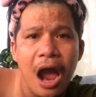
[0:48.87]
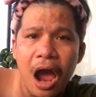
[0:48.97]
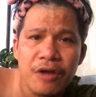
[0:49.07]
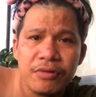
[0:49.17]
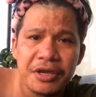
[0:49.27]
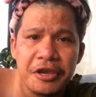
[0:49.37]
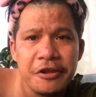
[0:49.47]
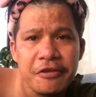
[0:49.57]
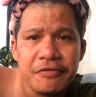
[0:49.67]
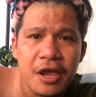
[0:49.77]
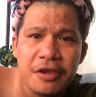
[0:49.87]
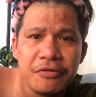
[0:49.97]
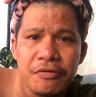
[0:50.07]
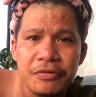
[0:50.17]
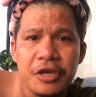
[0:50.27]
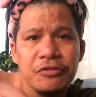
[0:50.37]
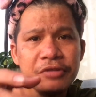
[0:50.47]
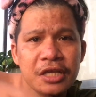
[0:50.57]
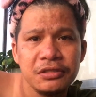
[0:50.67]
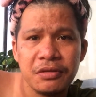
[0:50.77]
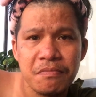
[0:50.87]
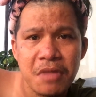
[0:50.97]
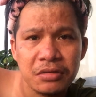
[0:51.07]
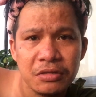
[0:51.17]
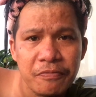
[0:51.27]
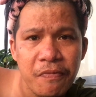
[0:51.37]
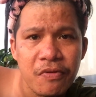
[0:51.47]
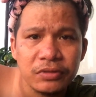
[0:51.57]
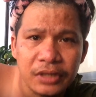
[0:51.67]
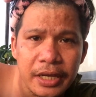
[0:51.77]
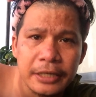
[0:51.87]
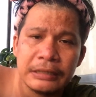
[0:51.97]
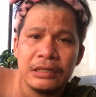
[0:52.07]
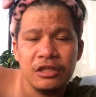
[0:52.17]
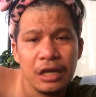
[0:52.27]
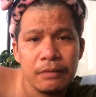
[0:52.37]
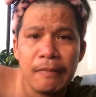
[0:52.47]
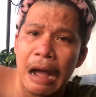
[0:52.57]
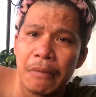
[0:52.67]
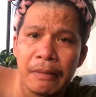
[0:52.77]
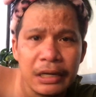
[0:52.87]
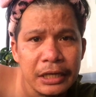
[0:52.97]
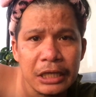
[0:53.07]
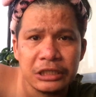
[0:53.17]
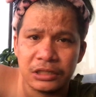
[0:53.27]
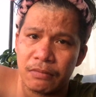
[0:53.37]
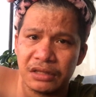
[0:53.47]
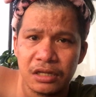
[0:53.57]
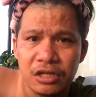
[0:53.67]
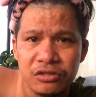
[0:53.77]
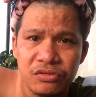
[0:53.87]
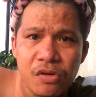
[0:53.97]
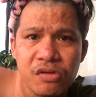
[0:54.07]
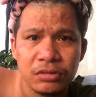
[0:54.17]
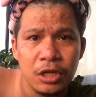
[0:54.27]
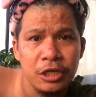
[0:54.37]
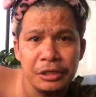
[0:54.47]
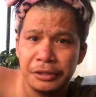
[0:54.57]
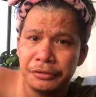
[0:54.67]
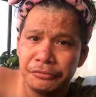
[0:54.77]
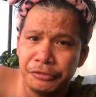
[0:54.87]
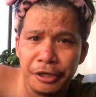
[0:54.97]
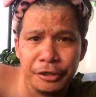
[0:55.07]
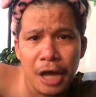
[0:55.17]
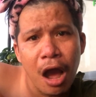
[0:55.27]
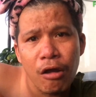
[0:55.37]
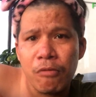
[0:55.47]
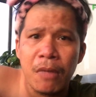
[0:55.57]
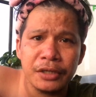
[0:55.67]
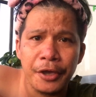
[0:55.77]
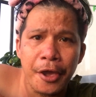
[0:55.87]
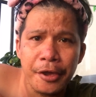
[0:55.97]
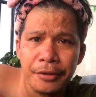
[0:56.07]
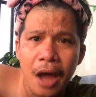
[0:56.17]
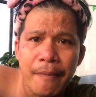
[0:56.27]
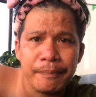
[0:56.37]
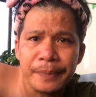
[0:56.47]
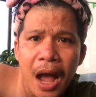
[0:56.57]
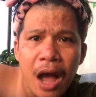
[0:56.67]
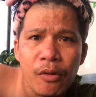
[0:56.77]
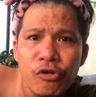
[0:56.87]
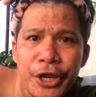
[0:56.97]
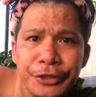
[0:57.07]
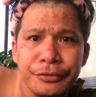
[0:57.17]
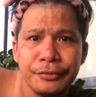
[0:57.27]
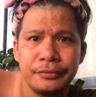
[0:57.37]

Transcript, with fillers: Ano nang hinihintay nyo? Ito na si Mr. Pukuseng nagbababalik sa mata ng Diyos. Hindi na ako maghihirap pa ulit.